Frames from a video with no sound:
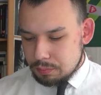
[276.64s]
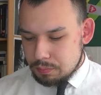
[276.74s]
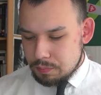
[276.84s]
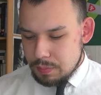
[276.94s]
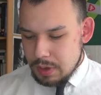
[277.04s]

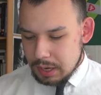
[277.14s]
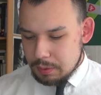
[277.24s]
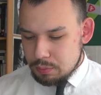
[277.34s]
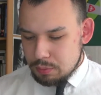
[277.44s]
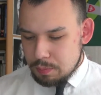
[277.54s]
y, jakie
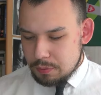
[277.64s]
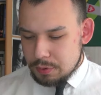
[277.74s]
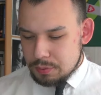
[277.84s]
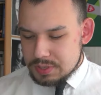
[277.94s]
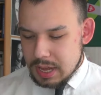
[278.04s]
były
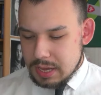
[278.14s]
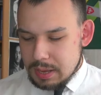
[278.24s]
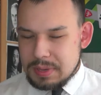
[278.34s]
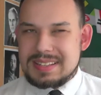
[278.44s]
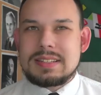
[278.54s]
powiązania
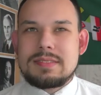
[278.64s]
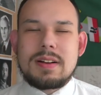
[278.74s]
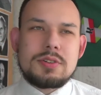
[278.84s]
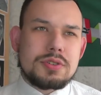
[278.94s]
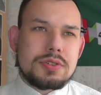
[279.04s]
między
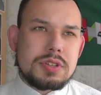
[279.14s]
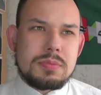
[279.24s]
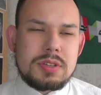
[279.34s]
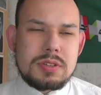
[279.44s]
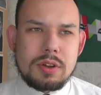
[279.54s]

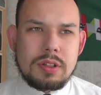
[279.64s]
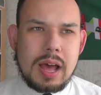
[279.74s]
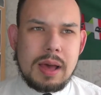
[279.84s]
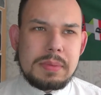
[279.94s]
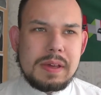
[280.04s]
walczącymi
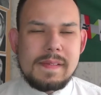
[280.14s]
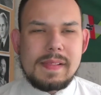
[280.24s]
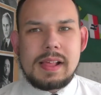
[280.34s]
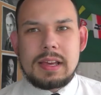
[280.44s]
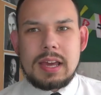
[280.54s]
stronami,
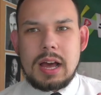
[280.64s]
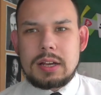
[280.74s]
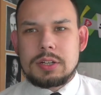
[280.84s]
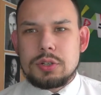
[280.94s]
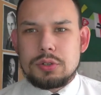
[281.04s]

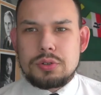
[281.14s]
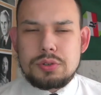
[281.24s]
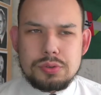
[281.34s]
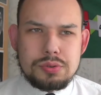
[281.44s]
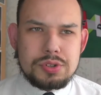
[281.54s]
jak
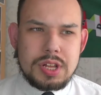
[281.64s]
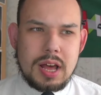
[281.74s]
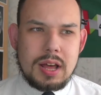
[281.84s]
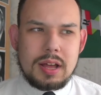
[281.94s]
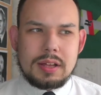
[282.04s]

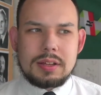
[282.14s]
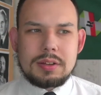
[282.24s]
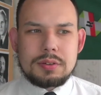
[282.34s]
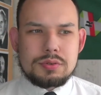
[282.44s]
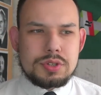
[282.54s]
różna,
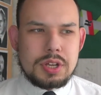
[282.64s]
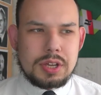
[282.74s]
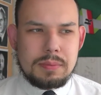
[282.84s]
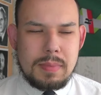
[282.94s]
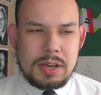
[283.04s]

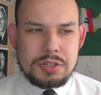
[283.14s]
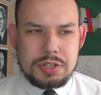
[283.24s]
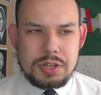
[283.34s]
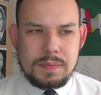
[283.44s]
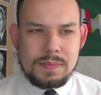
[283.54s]
różnej
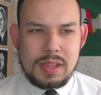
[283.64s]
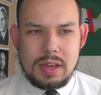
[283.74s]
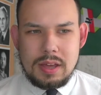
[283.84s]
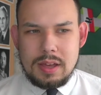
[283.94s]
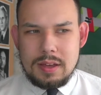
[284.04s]
maści
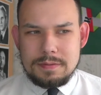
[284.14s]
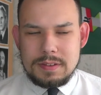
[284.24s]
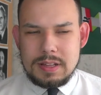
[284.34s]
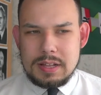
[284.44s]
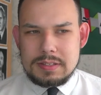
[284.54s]
e,
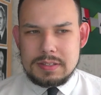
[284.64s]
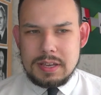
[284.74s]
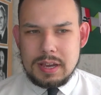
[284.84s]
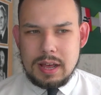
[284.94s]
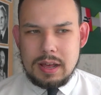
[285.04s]

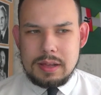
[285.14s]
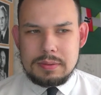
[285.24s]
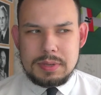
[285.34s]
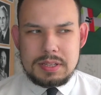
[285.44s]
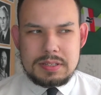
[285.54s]
finansjera
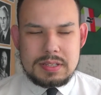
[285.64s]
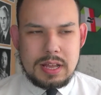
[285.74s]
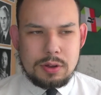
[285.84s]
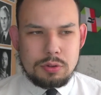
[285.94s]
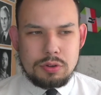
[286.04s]

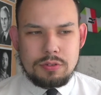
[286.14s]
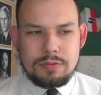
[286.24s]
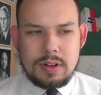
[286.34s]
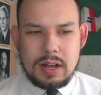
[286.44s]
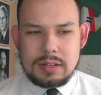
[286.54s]

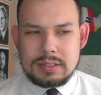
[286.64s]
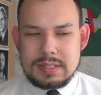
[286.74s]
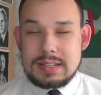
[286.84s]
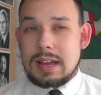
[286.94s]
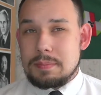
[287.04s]
międzynarodowa
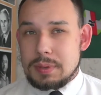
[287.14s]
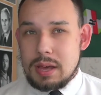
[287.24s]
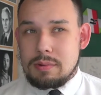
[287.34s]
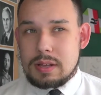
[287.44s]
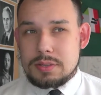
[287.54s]

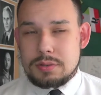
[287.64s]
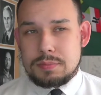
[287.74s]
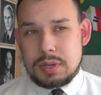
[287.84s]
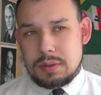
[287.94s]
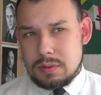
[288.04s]
zarabiała
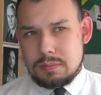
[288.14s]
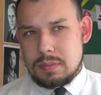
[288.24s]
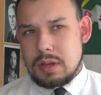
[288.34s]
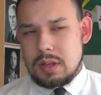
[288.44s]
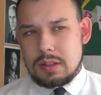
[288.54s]
sobie i
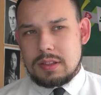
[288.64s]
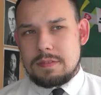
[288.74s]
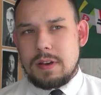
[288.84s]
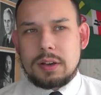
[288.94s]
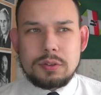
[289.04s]
de
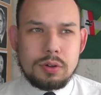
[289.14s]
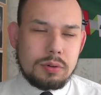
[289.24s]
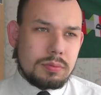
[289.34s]
facto